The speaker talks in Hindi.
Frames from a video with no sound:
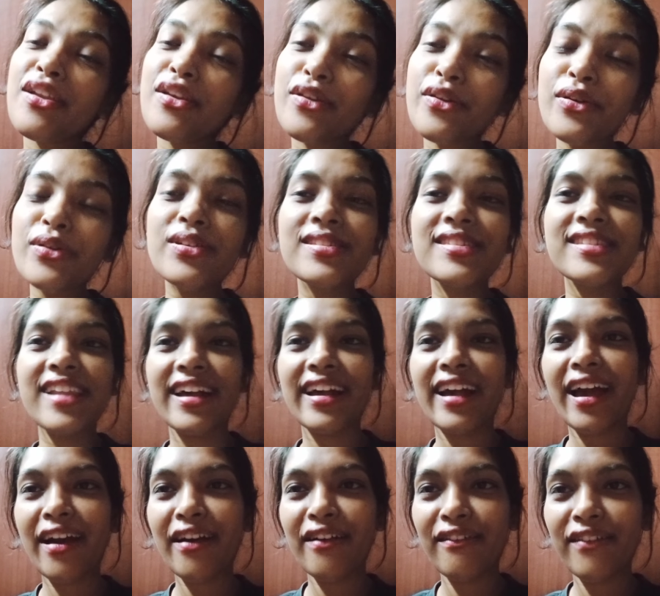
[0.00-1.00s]
रोज़
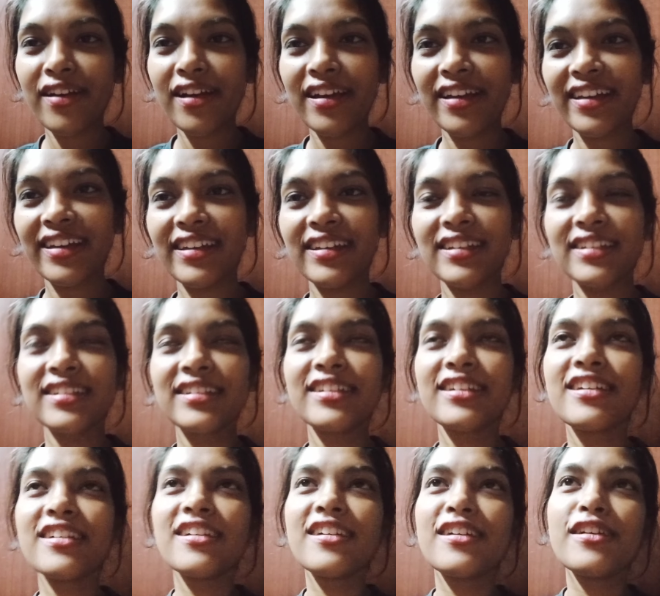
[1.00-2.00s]
रखा हुआ है
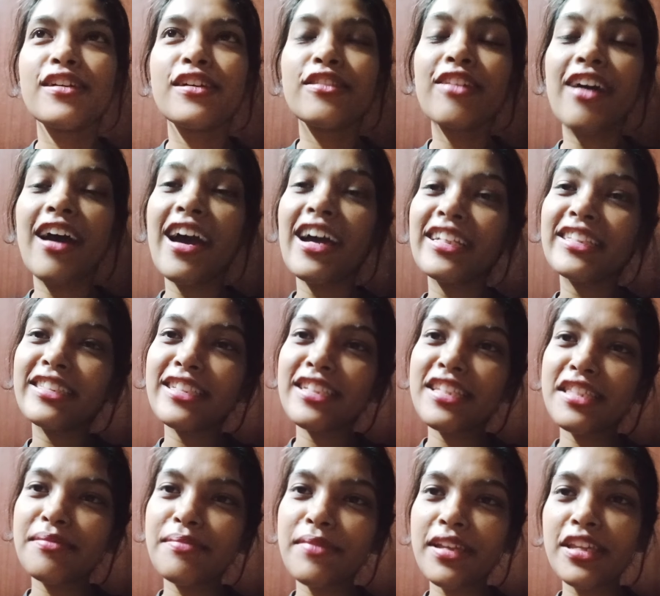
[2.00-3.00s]
हर
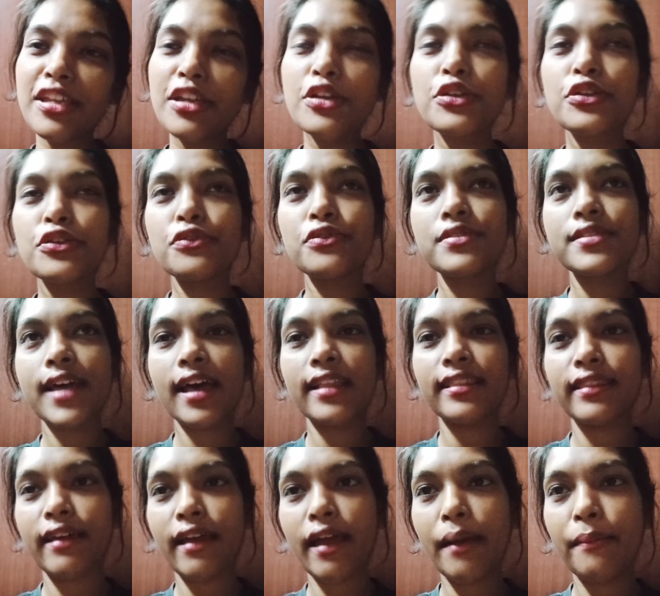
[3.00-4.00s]
चीज़ में ये यूज़
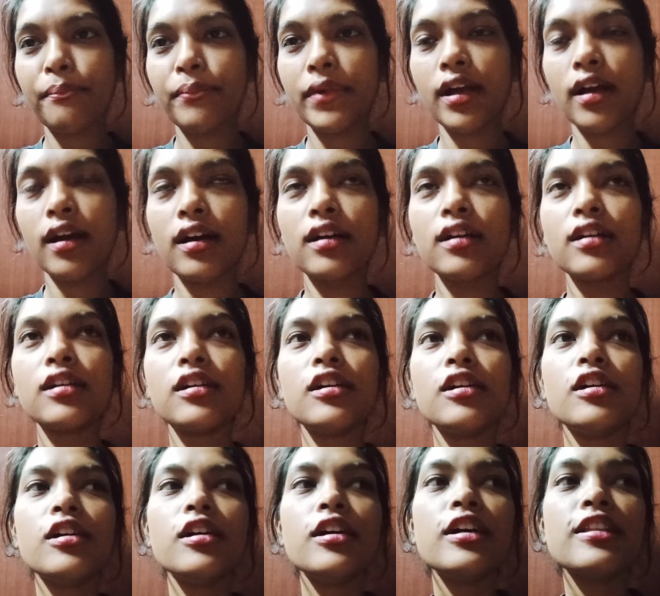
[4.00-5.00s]
आता है आपका
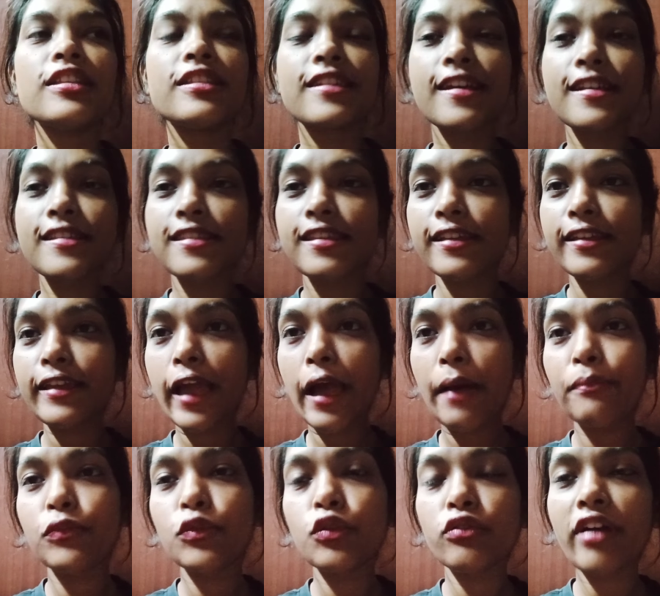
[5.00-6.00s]
जैसे कि
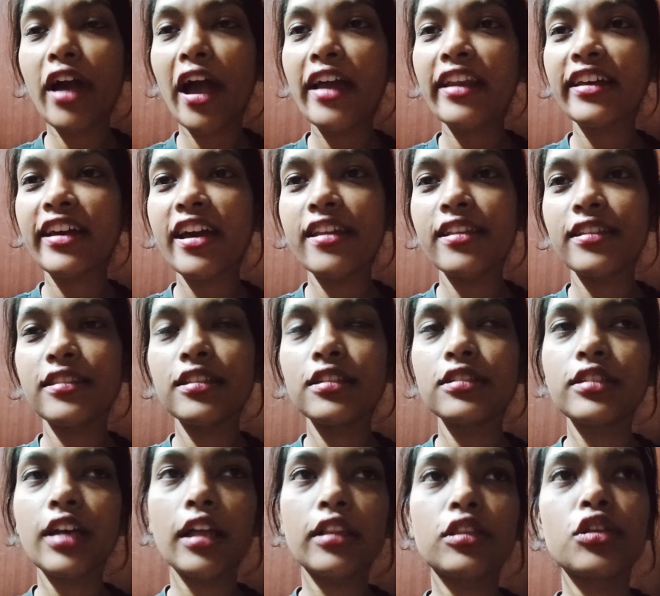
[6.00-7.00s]
आप दुकान
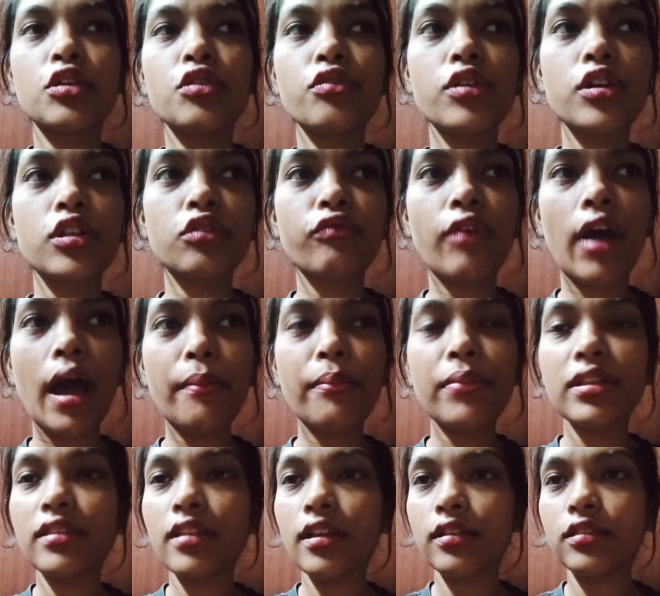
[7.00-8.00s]
खरीदने जाते होंगे तो वहाँ
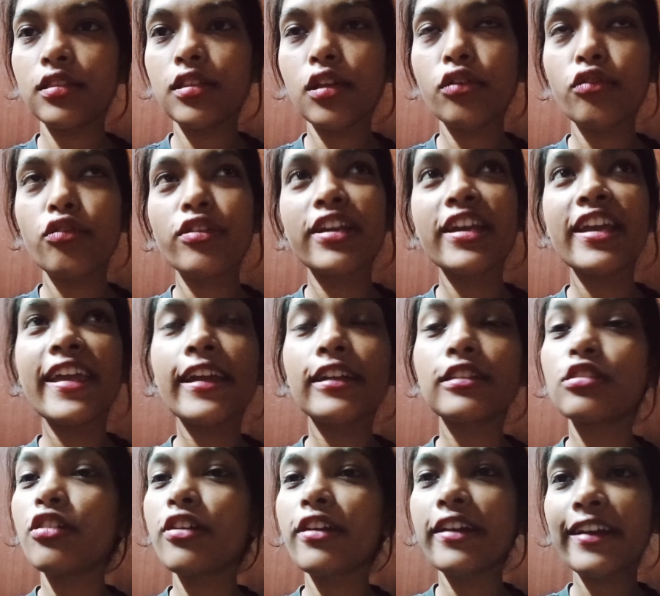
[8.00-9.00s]
पर देखते होंगे एक
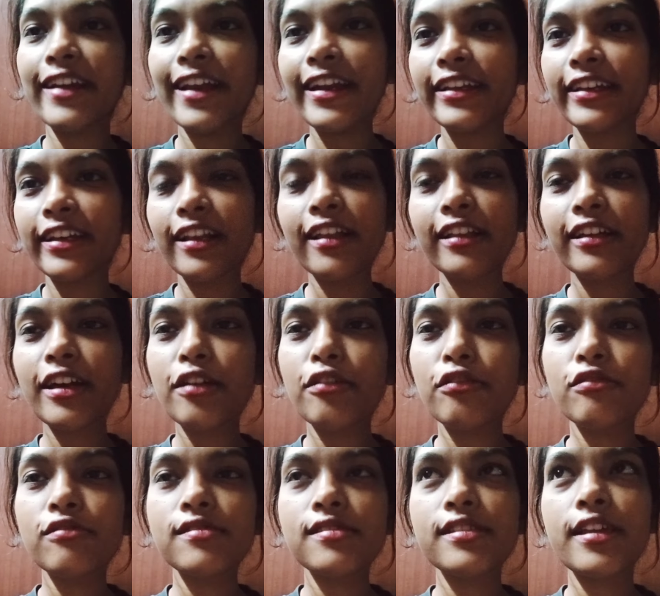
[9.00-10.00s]
तो रेड कलर का
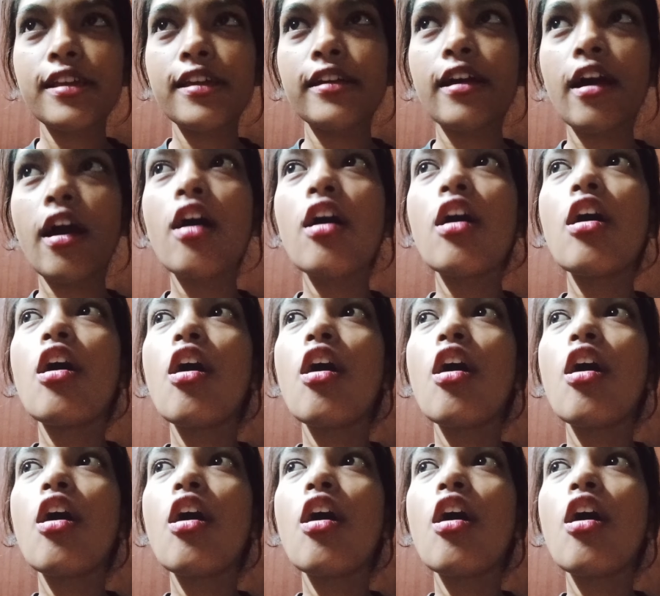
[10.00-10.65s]
रोज़ रहेगा